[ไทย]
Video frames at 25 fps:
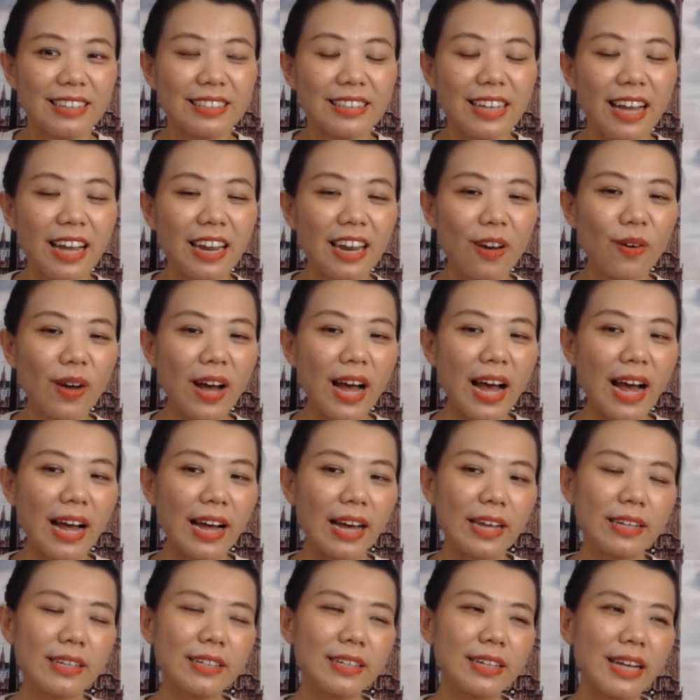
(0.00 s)
ถ้าเราขา
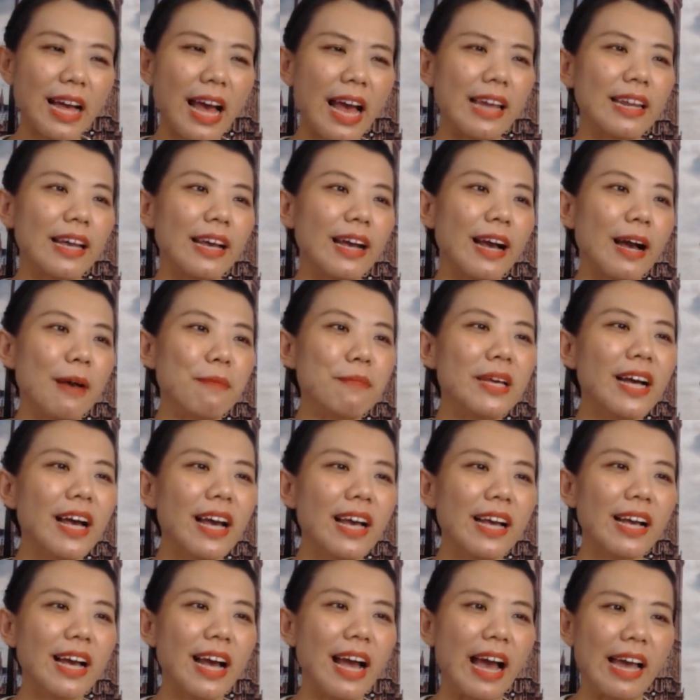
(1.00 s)
ยขายอะไรคะมีใค
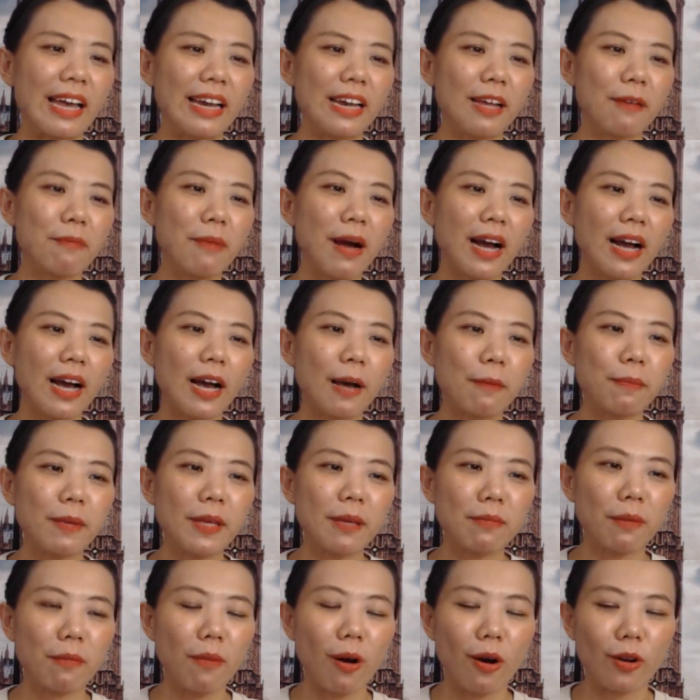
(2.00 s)
รขายอะไรบ้างคะพิ
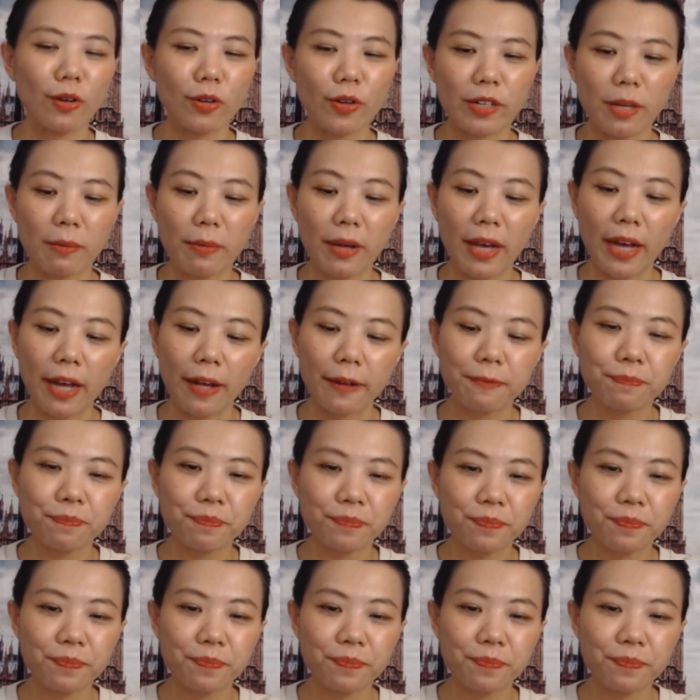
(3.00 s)
มพ์มาบอกหน่อยได้ไหมคะ